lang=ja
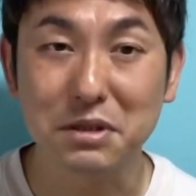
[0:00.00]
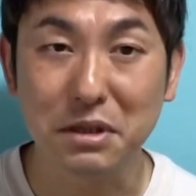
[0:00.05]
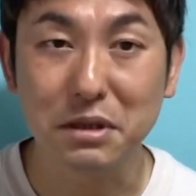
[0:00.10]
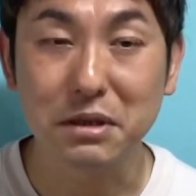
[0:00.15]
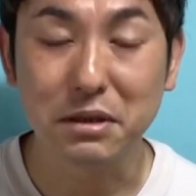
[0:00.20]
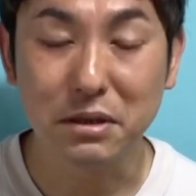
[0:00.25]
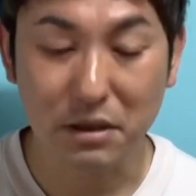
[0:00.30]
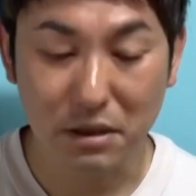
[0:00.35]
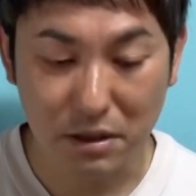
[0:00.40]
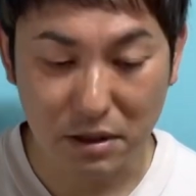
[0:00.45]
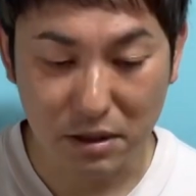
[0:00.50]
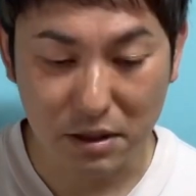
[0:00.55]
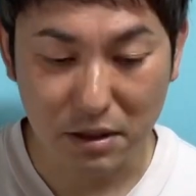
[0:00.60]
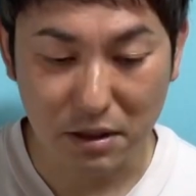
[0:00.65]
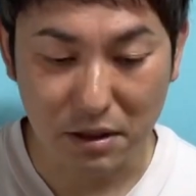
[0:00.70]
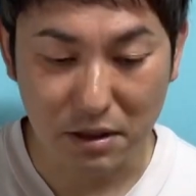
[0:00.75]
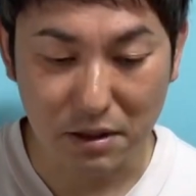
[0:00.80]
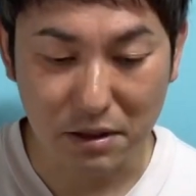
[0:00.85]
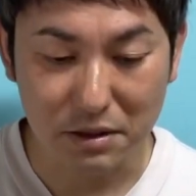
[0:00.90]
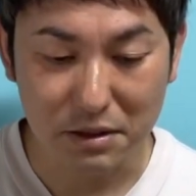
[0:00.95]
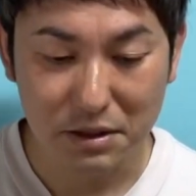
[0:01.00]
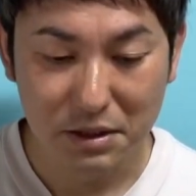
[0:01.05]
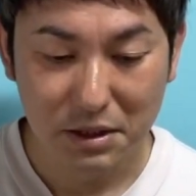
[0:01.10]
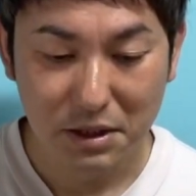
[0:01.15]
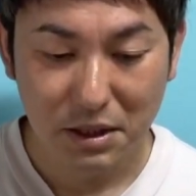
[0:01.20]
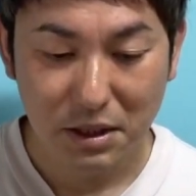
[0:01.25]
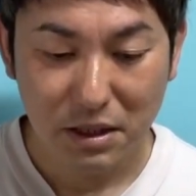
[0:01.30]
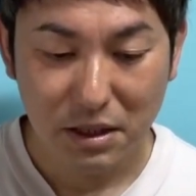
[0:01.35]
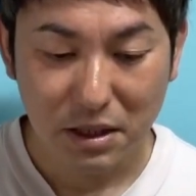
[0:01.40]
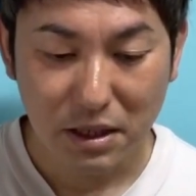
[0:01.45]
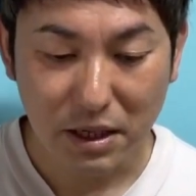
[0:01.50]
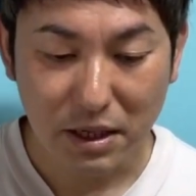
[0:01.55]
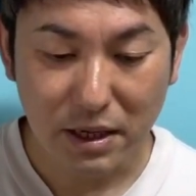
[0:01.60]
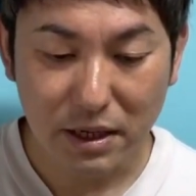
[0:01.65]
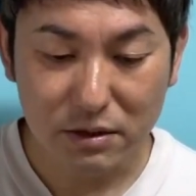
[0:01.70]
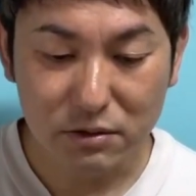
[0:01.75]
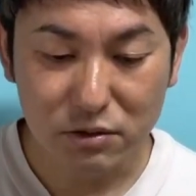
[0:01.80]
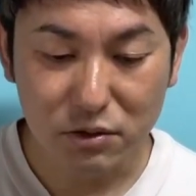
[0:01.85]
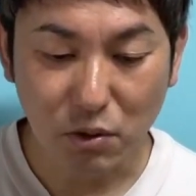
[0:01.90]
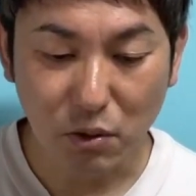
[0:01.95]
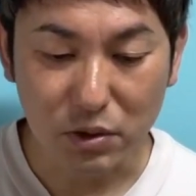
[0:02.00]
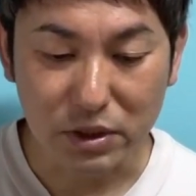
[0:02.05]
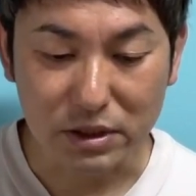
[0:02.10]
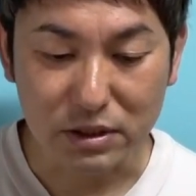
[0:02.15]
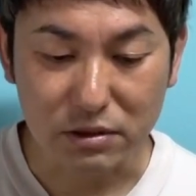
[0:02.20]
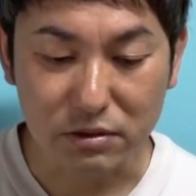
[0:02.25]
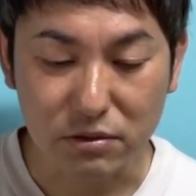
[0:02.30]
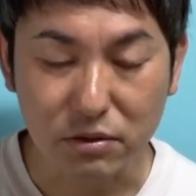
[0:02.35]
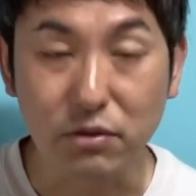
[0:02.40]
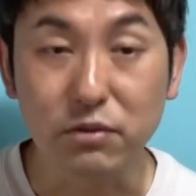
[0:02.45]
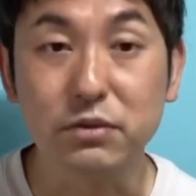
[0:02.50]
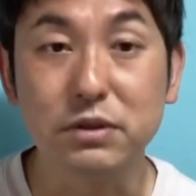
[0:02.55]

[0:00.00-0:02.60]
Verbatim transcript: ね、えー、エレクトリックと